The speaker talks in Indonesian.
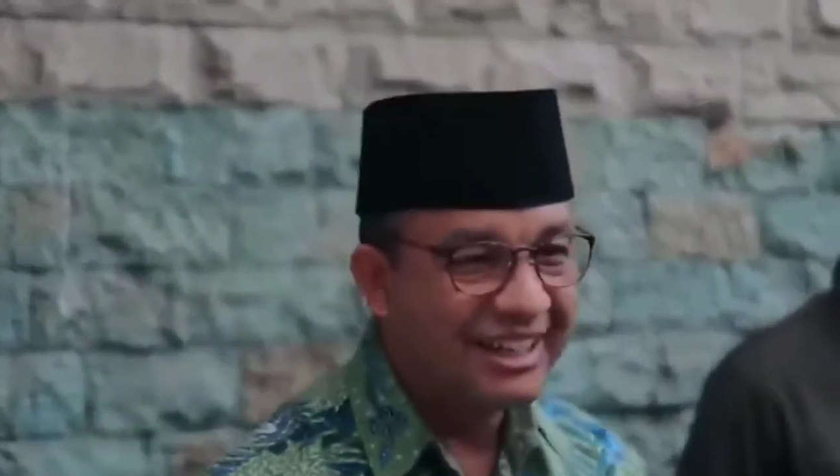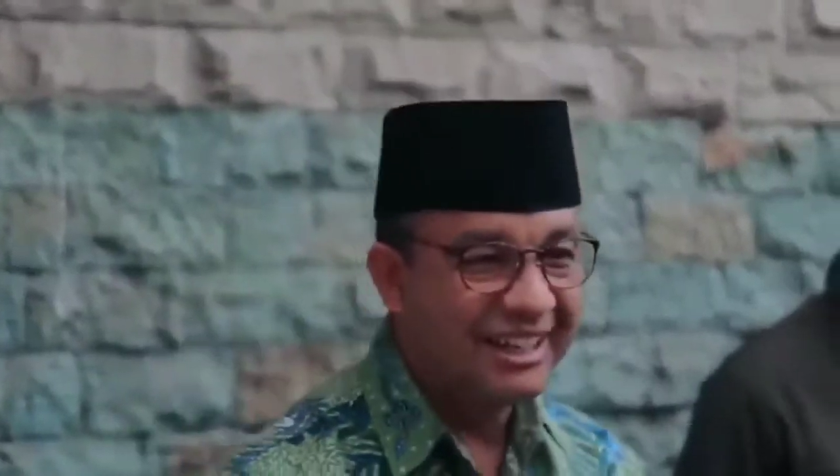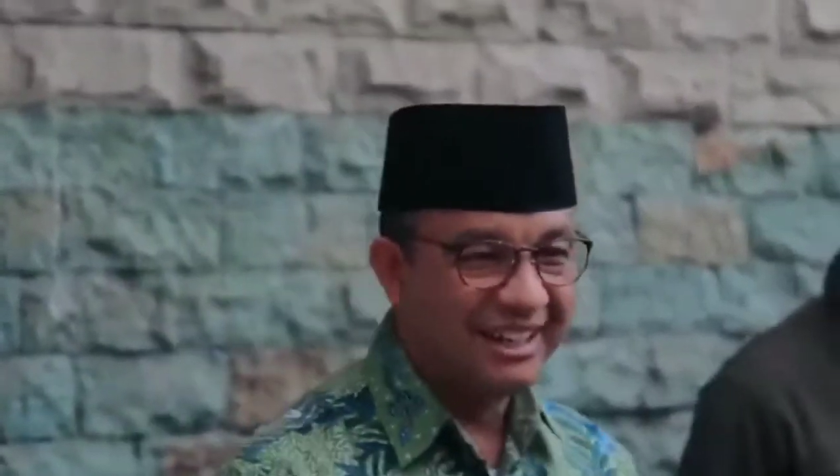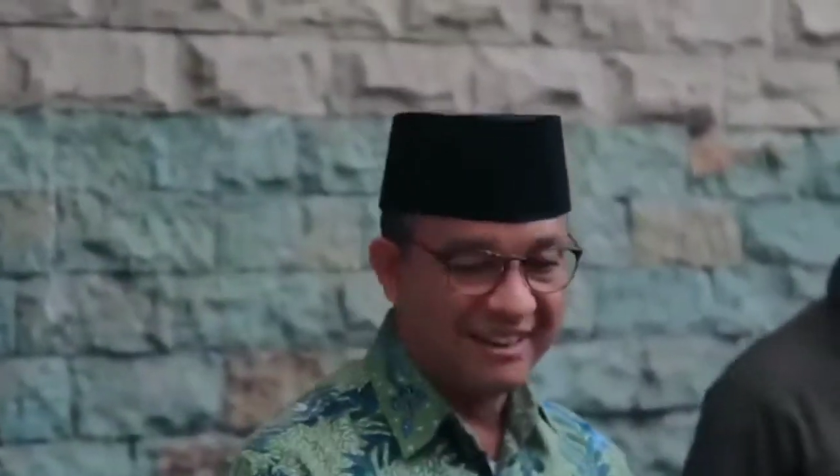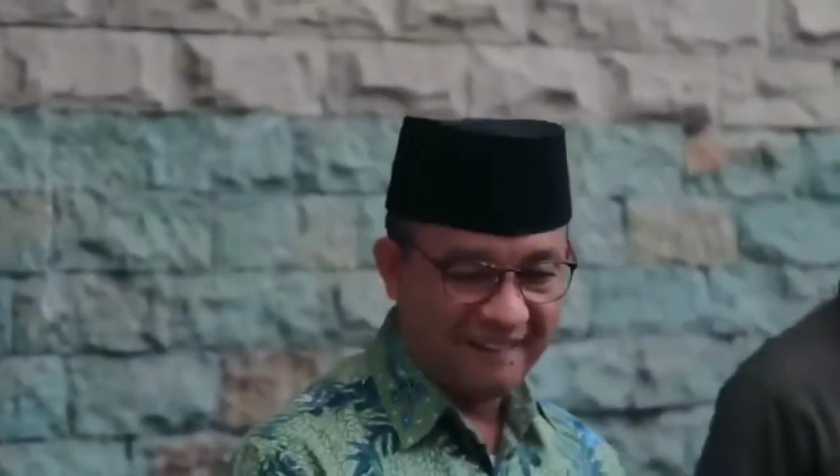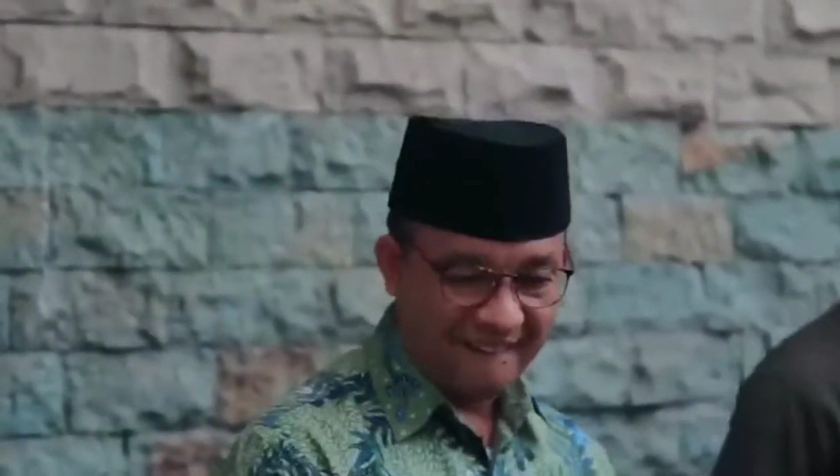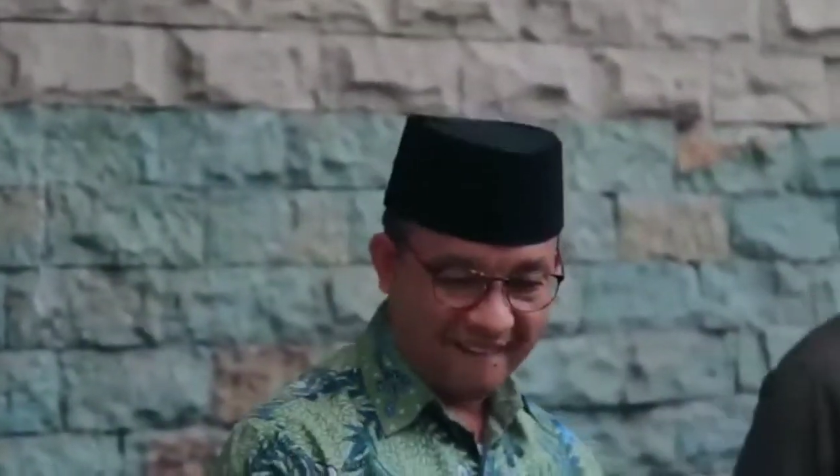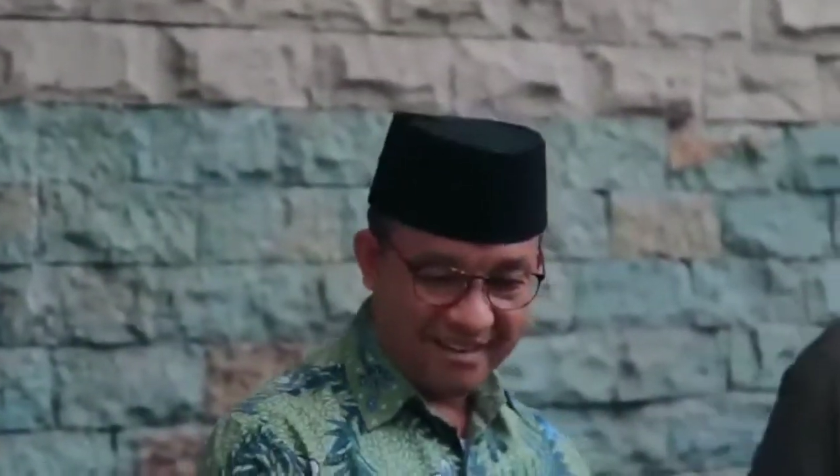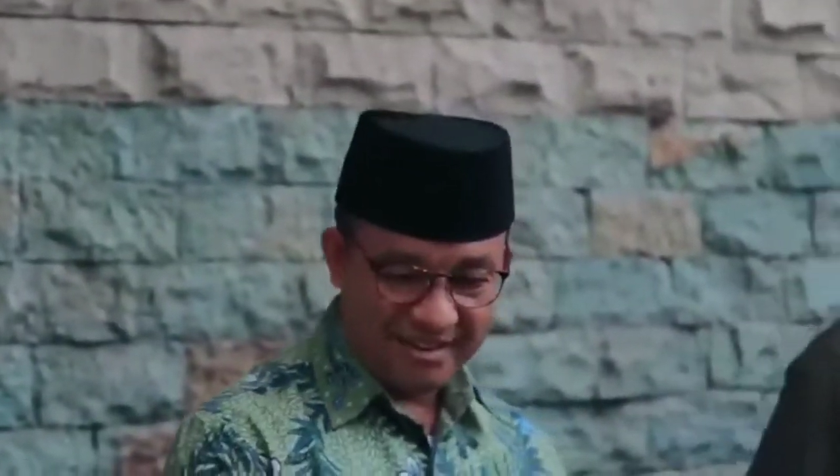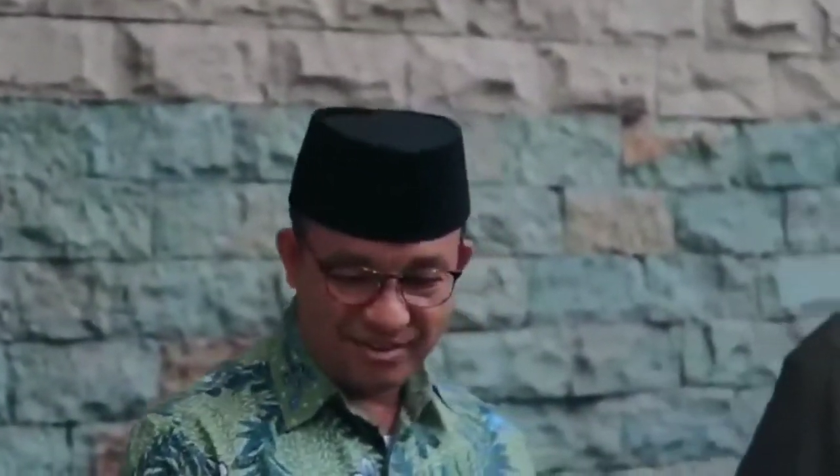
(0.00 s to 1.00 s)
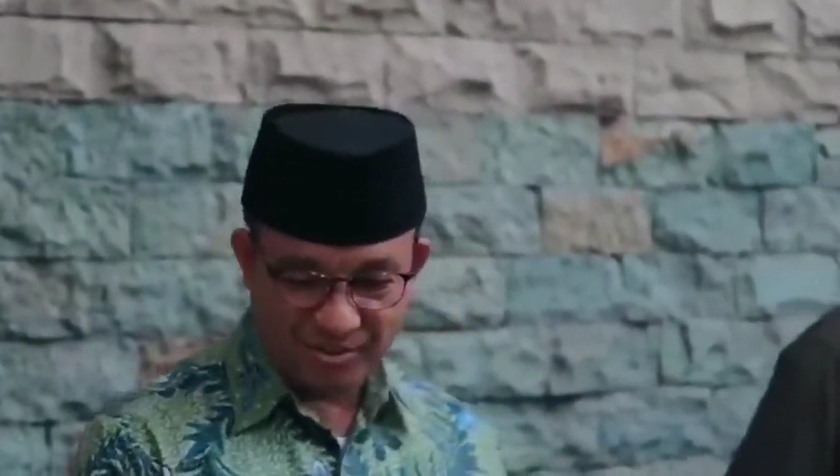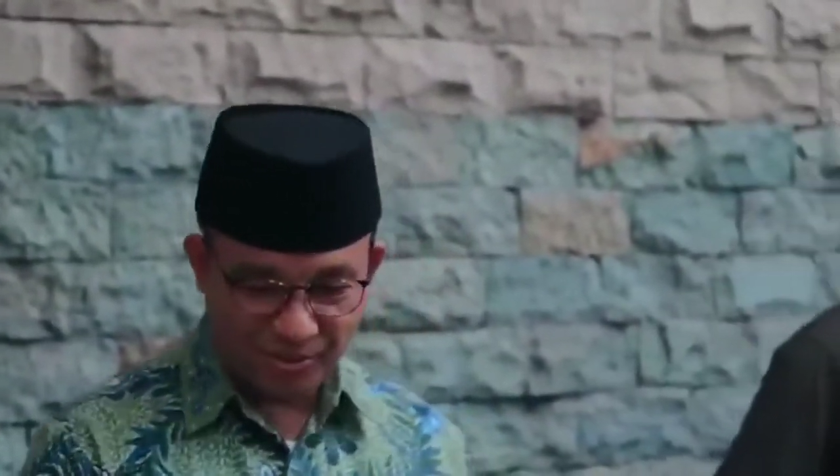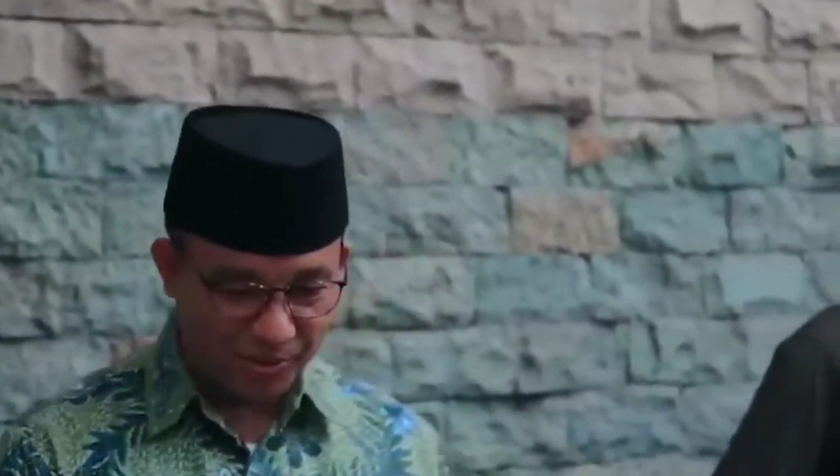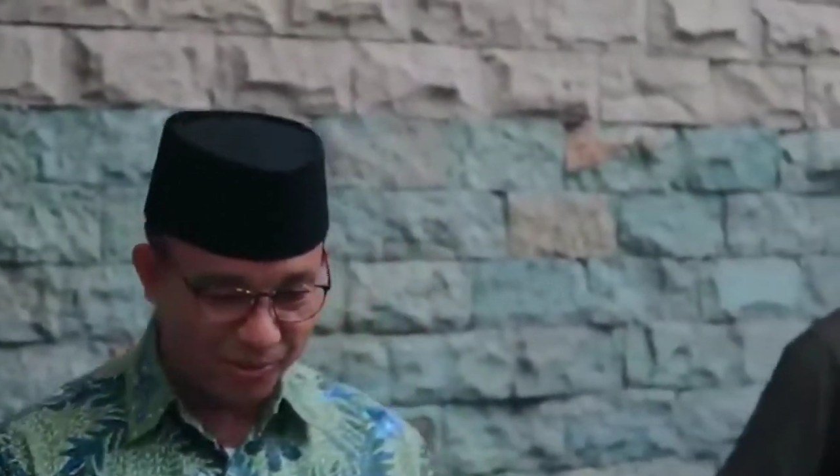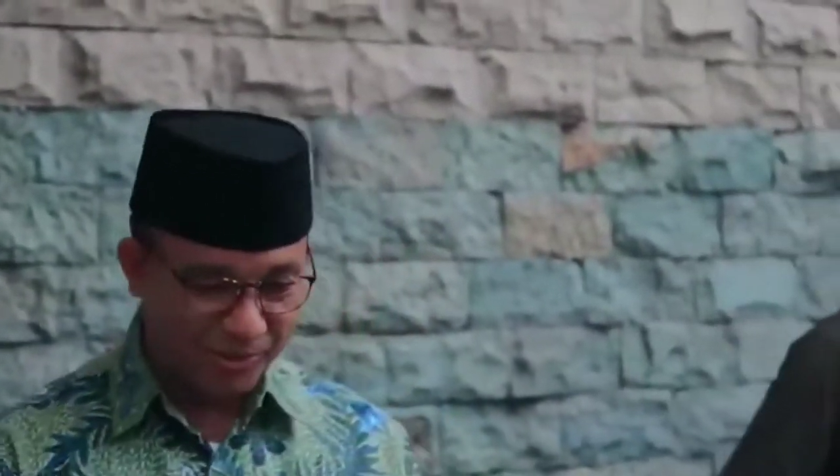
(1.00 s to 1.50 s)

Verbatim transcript: juga pernah menjabat